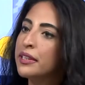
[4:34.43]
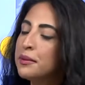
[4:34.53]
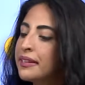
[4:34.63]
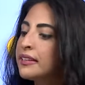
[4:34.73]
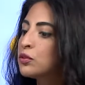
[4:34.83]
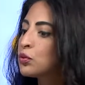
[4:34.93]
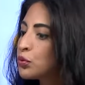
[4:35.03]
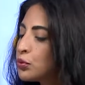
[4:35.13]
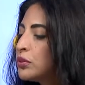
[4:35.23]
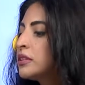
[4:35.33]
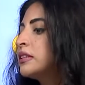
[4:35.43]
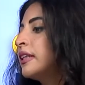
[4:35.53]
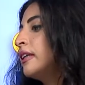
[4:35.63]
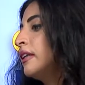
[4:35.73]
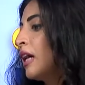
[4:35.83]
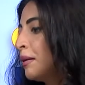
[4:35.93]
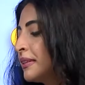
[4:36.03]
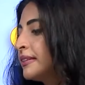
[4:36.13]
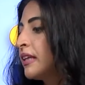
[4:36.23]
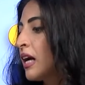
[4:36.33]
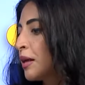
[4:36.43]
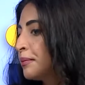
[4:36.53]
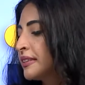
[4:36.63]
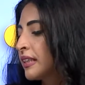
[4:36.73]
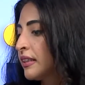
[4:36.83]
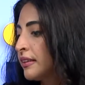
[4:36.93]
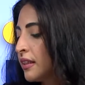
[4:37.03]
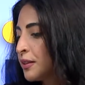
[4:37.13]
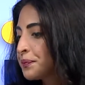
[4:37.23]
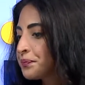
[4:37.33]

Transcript: Hiba qui est Druze et Ahmed qui est arabe israélien.